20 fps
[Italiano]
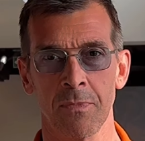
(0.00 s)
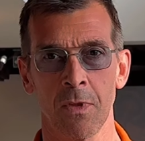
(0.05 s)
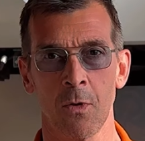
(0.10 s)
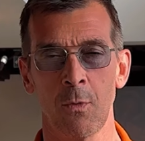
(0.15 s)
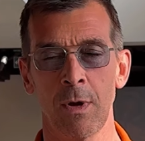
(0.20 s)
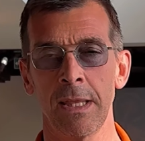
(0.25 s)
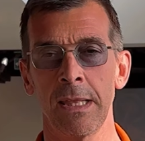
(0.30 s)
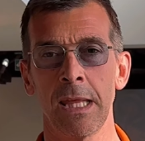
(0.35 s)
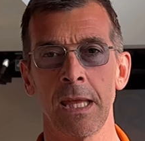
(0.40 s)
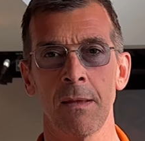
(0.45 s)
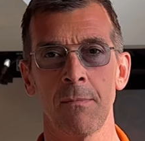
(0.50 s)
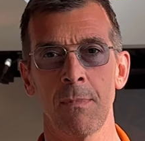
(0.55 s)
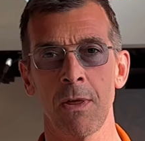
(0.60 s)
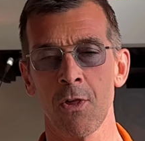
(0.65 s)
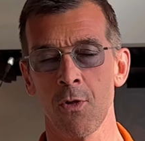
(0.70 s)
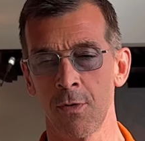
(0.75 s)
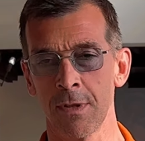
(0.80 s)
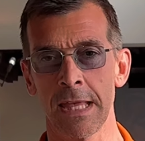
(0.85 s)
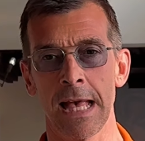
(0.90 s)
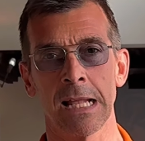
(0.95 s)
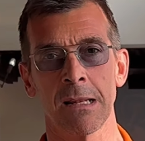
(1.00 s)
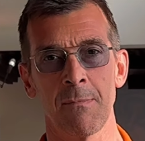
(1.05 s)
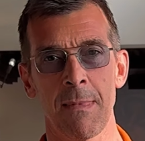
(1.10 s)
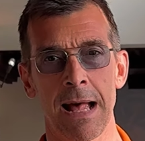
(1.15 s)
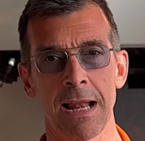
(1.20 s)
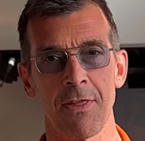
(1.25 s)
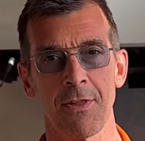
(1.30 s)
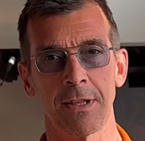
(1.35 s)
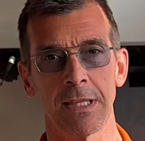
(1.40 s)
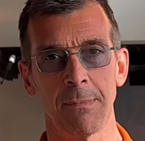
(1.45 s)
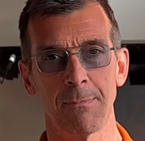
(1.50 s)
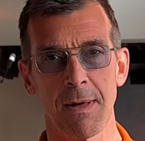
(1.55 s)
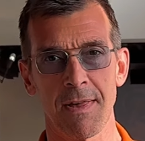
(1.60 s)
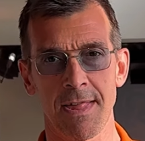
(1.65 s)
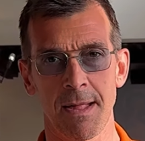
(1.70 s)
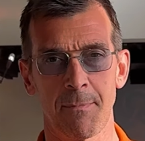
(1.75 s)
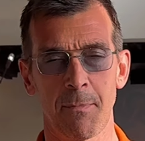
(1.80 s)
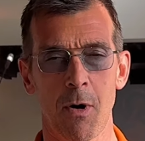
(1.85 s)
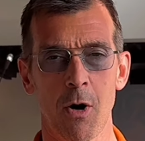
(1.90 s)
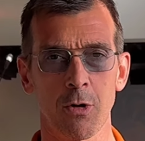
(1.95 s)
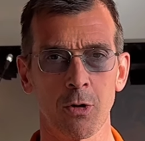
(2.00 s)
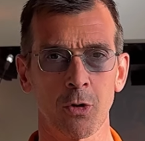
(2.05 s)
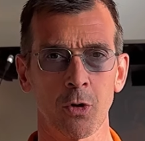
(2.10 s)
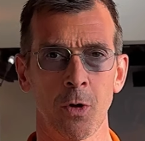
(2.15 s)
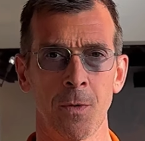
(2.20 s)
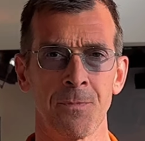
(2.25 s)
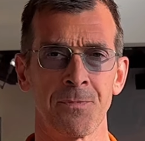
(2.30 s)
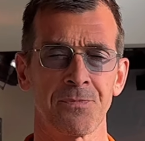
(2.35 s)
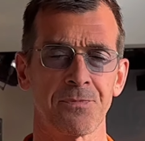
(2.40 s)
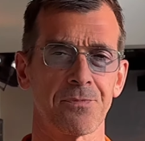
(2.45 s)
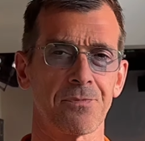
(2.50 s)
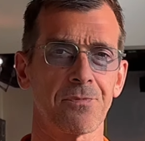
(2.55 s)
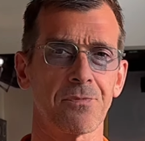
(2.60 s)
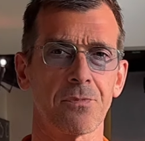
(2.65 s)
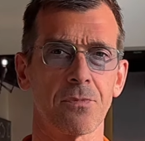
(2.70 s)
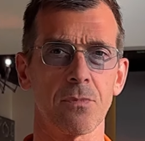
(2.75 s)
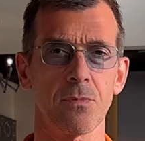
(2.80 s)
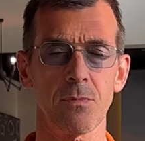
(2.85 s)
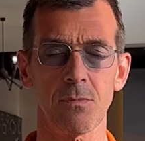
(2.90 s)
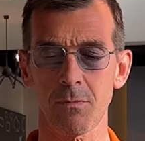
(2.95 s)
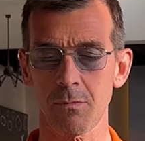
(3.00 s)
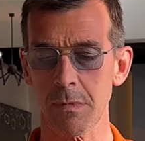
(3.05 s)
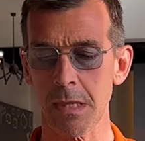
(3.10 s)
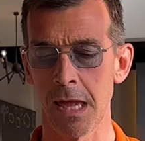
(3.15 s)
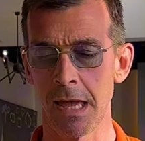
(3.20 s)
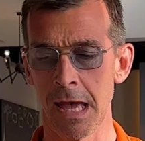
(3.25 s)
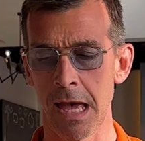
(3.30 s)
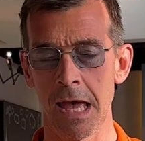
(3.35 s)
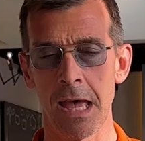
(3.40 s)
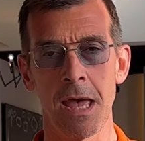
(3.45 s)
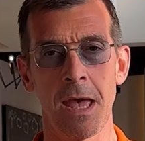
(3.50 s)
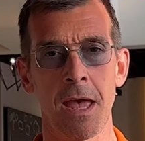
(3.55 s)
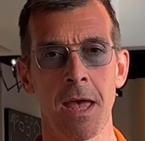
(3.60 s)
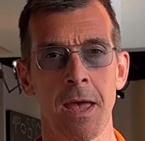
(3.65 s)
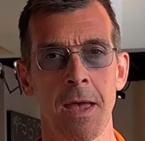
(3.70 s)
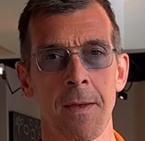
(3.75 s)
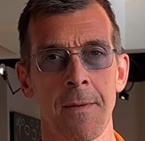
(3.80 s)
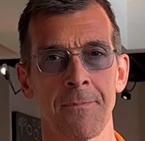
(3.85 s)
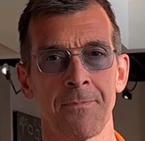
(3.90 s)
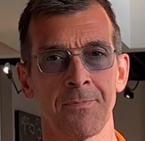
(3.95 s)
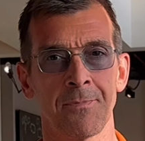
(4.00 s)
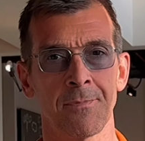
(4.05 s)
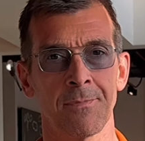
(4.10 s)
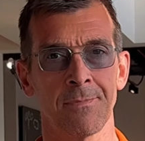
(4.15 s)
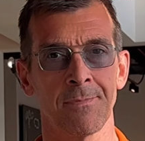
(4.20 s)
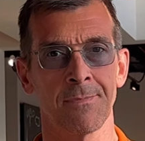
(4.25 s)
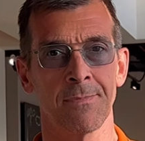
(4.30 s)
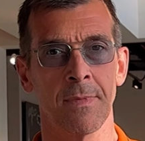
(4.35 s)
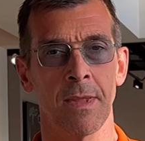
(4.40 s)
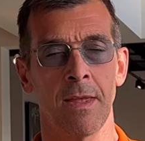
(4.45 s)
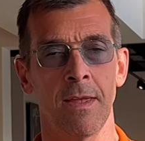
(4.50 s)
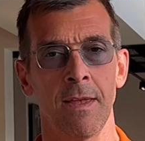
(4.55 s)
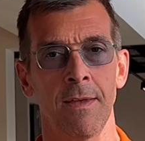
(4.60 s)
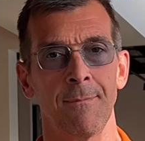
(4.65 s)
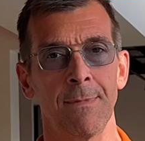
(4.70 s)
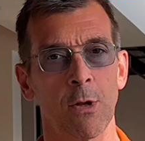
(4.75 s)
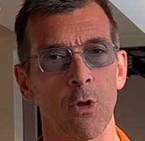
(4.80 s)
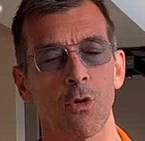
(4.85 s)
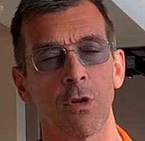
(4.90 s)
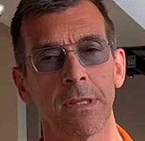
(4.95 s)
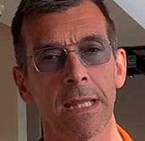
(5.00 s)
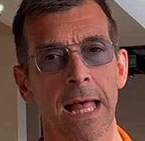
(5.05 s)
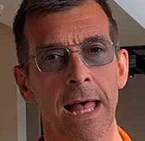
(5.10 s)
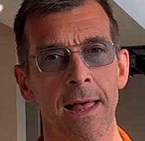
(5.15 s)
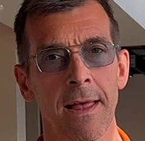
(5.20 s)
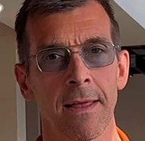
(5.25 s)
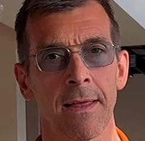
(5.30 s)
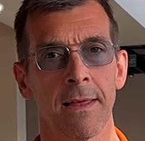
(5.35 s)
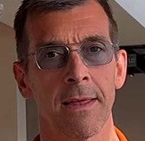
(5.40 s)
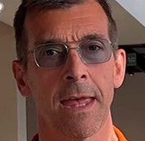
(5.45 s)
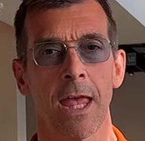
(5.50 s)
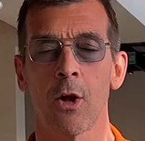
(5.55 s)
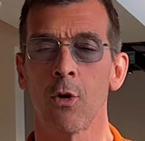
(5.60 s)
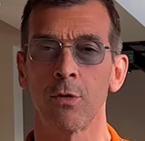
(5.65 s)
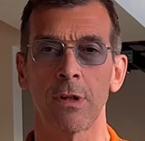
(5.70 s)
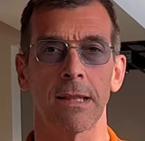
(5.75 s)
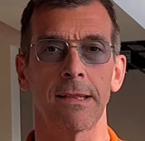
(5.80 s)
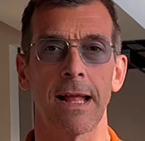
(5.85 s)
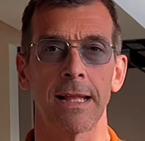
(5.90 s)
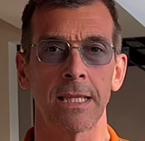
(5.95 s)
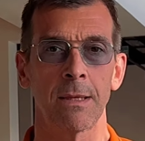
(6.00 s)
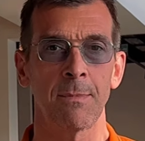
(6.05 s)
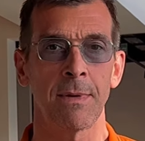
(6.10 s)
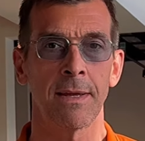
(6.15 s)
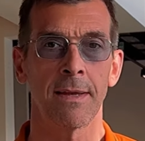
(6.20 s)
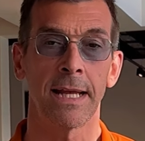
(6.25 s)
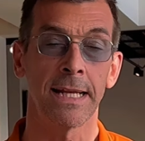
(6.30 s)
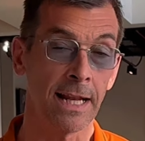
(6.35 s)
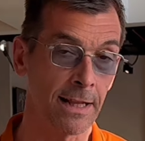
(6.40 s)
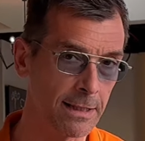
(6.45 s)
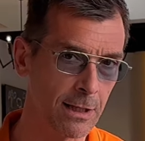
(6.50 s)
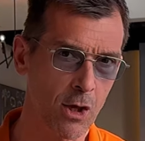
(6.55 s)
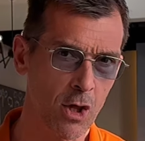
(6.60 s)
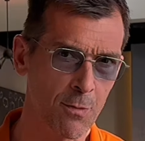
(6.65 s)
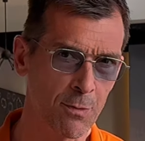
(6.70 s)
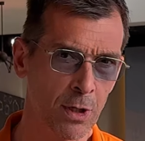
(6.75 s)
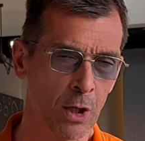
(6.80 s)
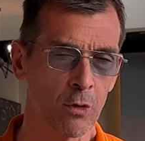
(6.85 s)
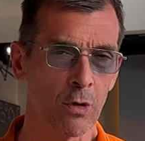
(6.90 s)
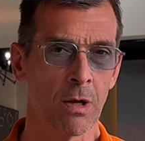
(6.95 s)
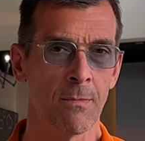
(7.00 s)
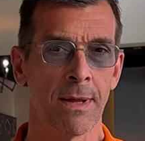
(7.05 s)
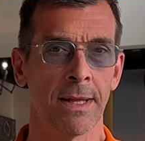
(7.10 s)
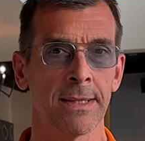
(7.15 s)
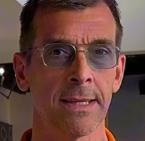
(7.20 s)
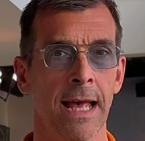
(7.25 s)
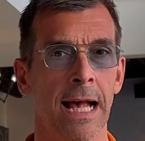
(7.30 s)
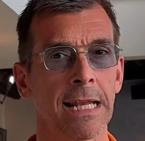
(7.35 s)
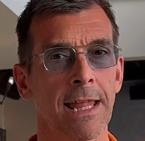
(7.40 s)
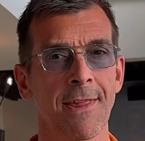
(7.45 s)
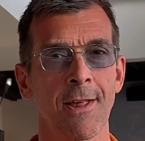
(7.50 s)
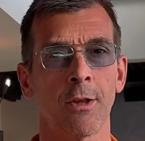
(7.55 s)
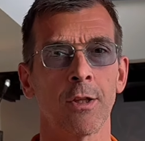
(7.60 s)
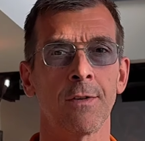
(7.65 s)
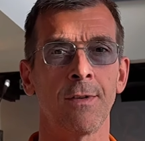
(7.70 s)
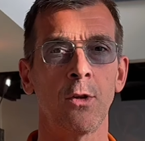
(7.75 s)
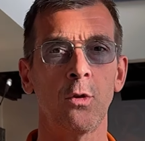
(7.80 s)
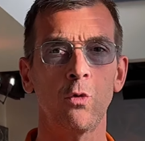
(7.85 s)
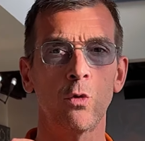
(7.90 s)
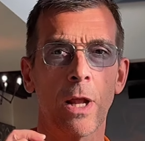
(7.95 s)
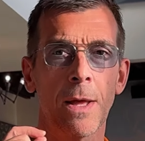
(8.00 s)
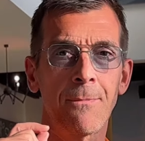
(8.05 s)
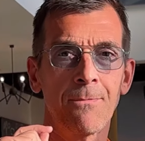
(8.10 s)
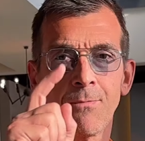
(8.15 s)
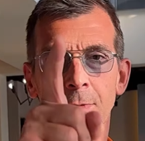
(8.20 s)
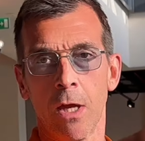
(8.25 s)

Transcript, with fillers: quindi bisogna armarsi di passaporto, ehm, velocità e contattatemi in anticipo naturalmente. Alessandro Ventura,